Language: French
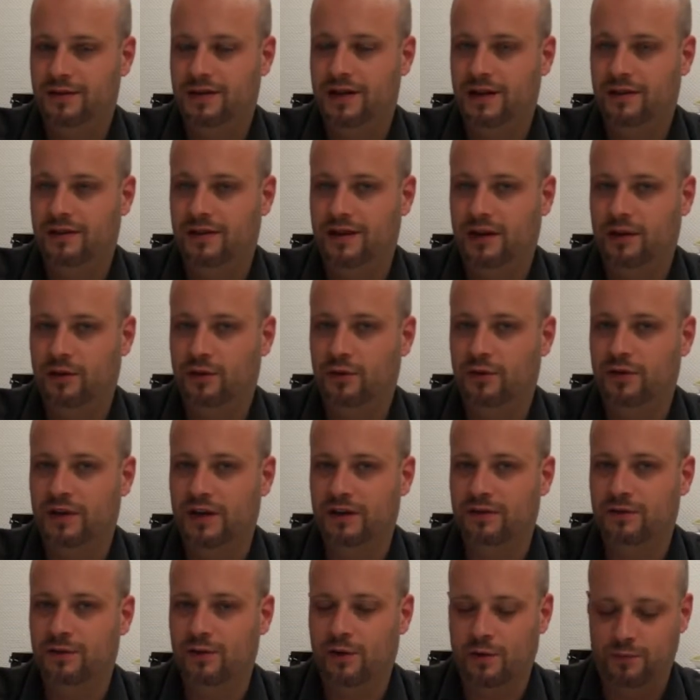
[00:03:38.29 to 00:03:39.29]
4 cartes de
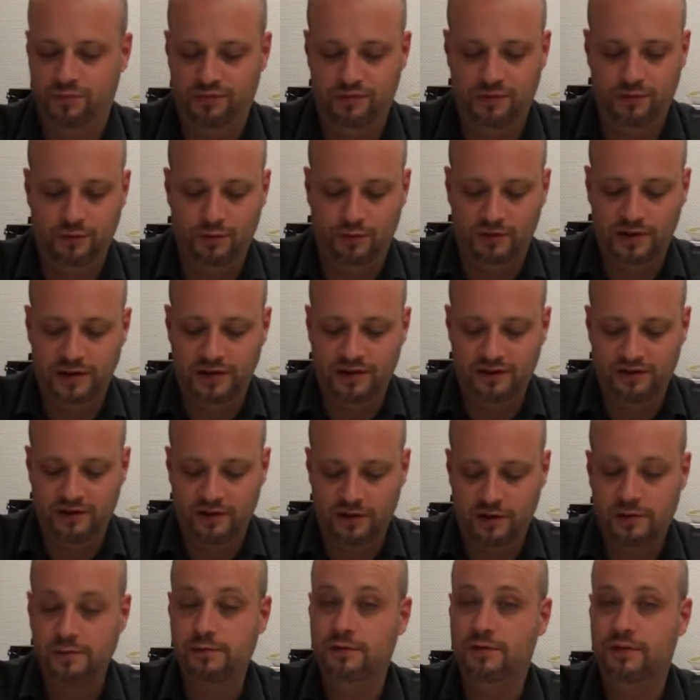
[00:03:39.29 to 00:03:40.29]
trésor, puisqu'on a
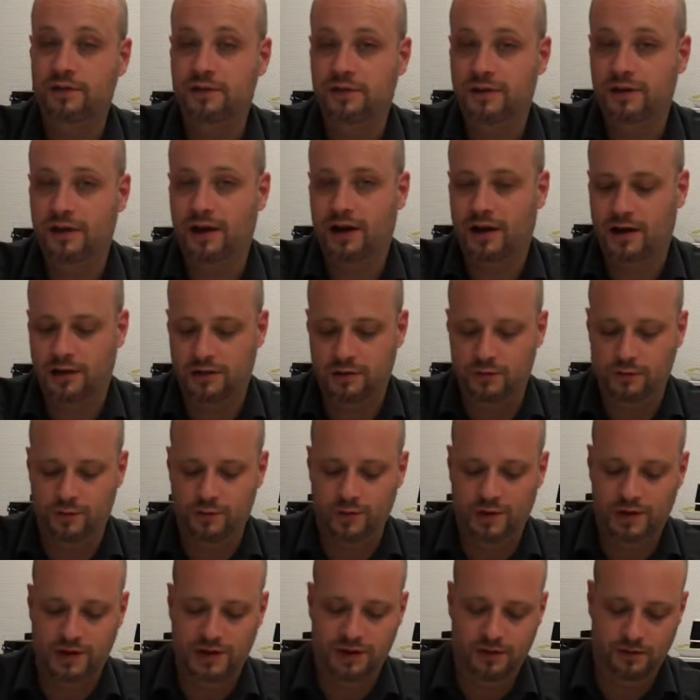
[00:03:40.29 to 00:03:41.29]
déjà réussi à
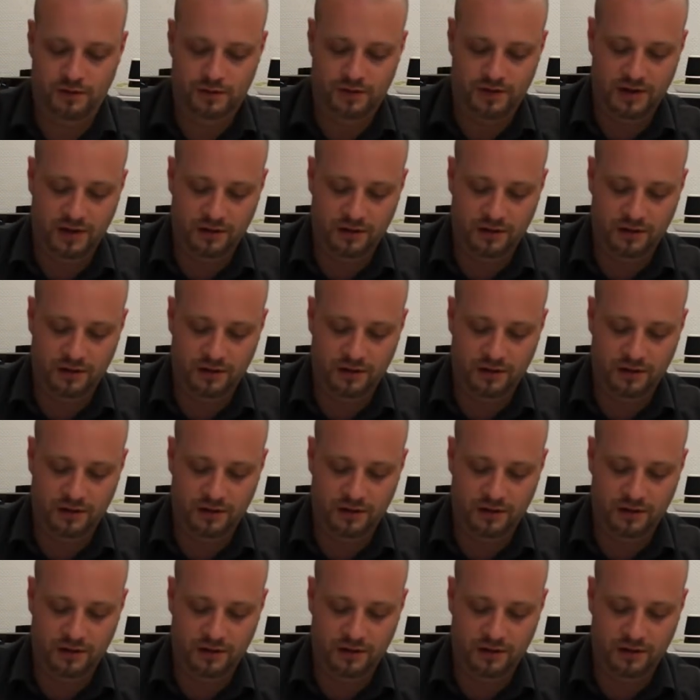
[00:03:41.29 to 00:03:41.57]
récupérer